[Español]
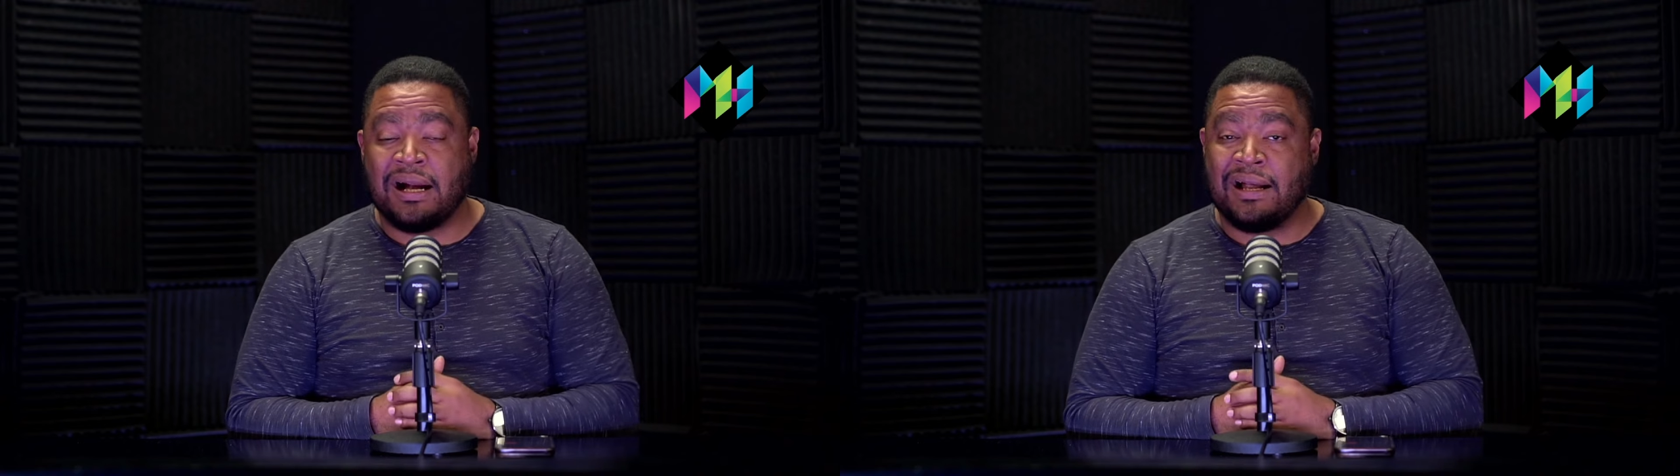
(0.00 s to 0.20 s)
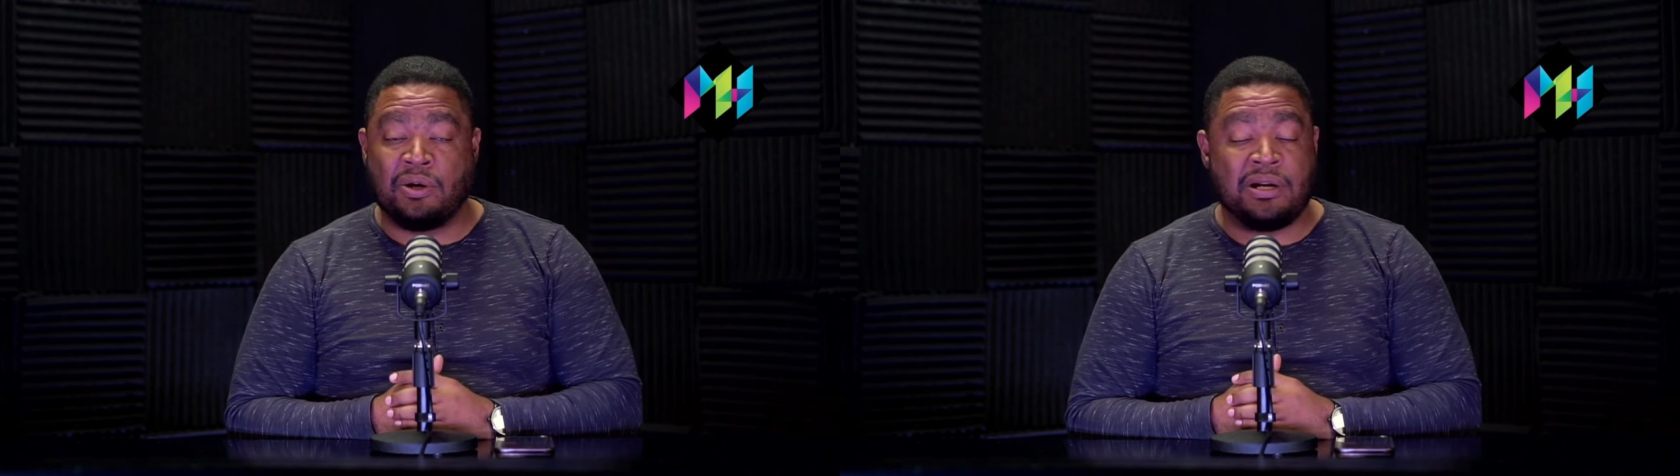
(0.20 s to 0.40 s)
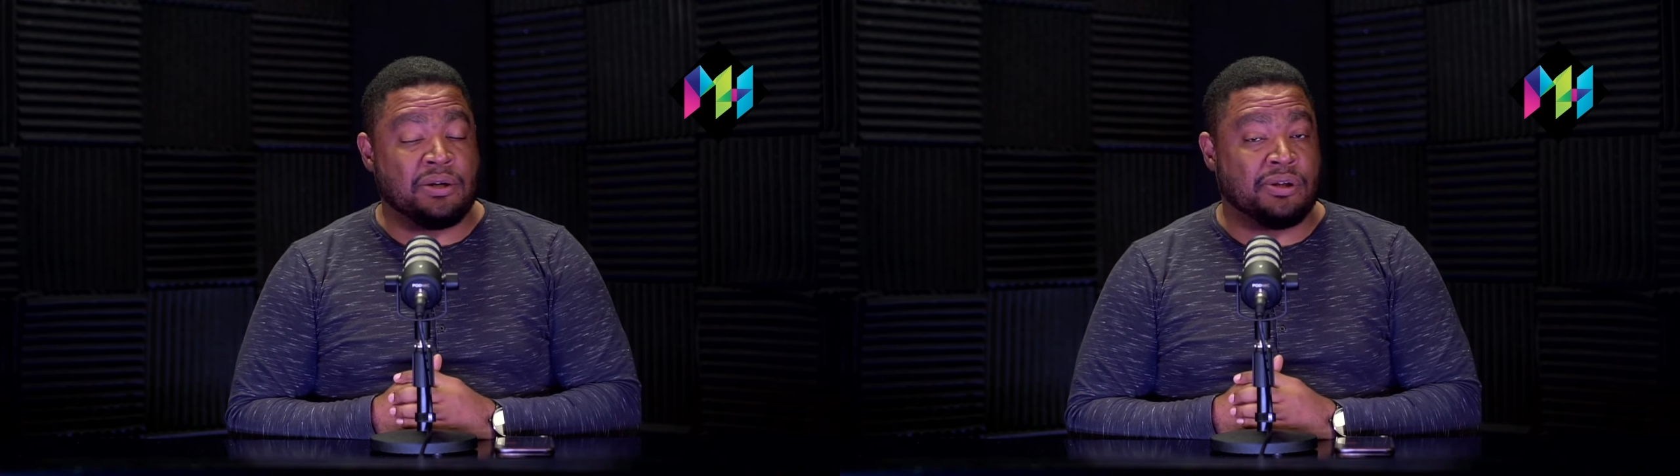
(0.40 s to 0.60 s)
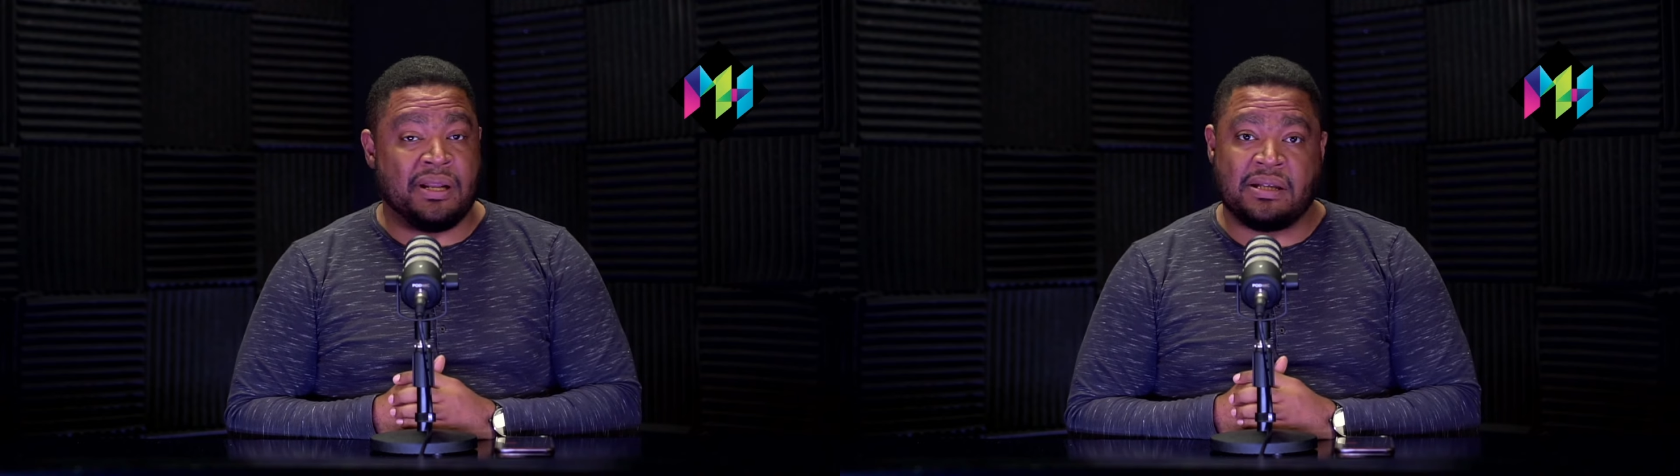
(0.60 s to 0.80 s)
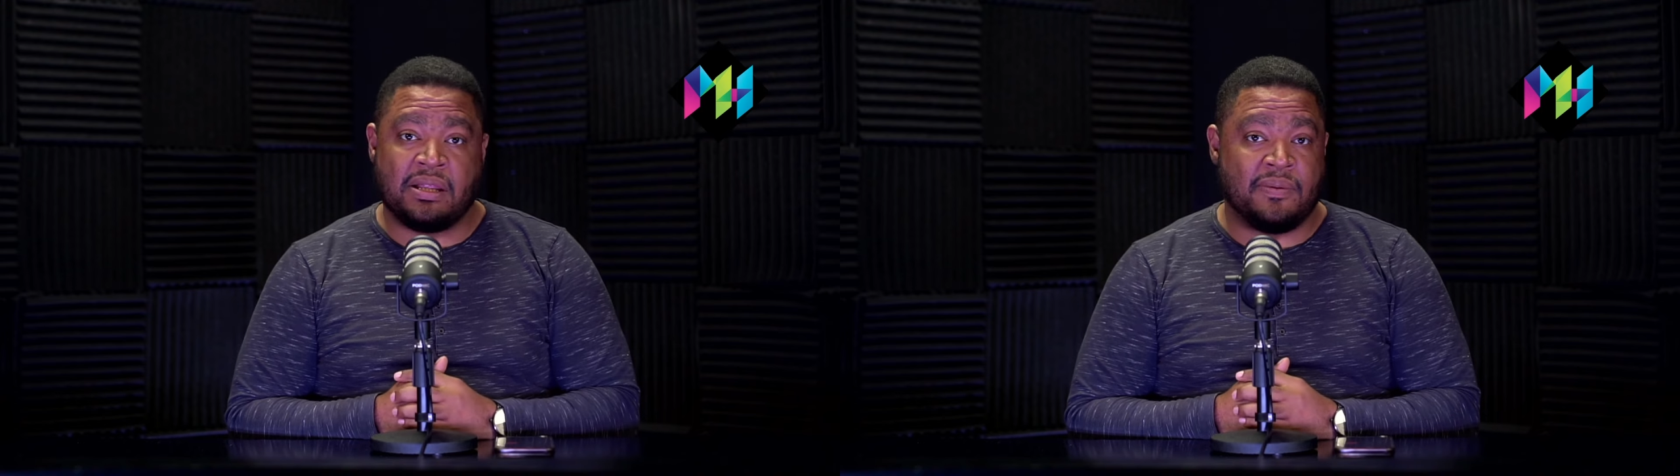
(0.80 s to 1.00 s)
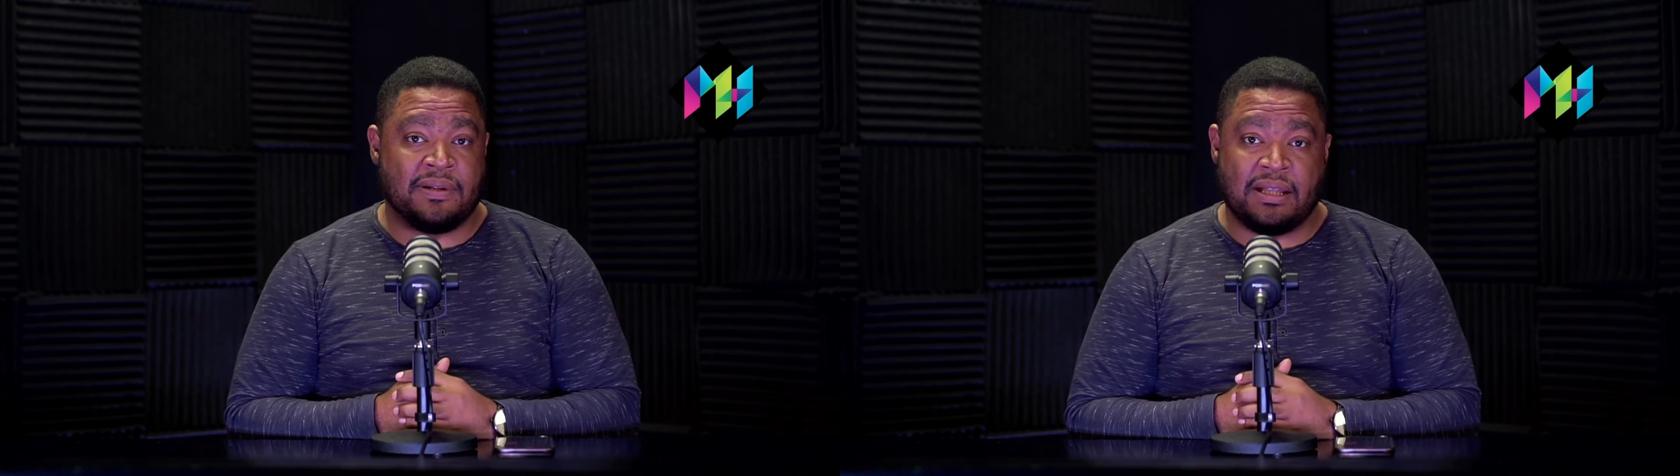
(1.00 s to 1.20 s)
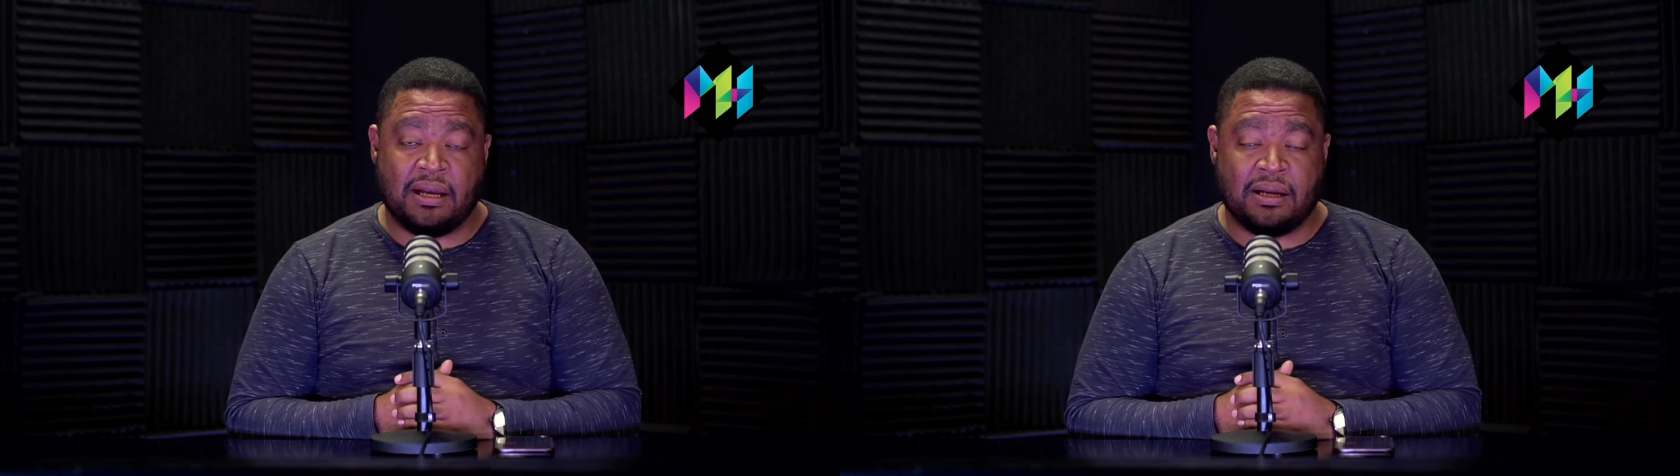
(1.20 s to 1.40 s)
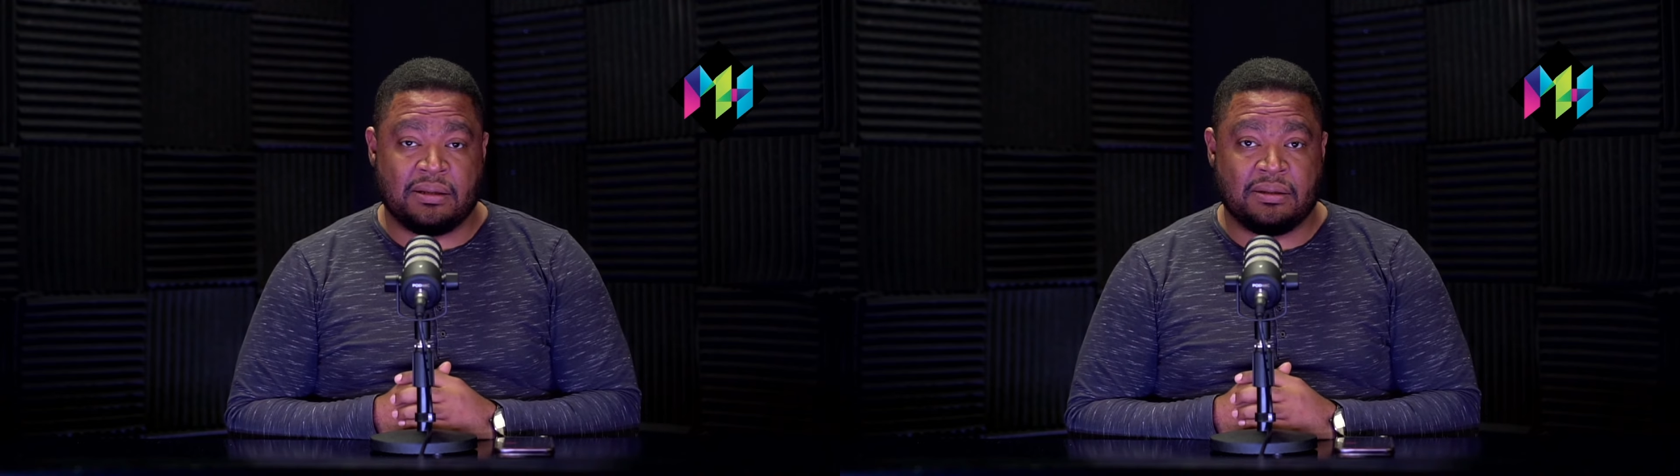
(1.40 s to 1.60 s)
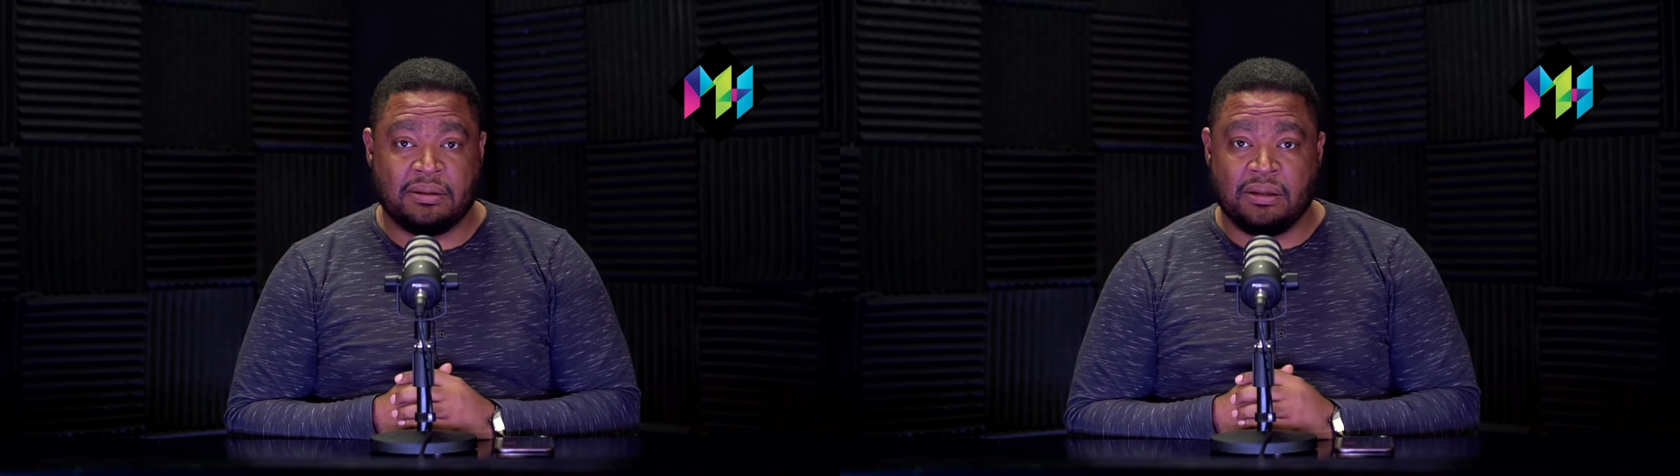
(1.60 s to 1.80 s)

Carolina no tiene esa desventaja.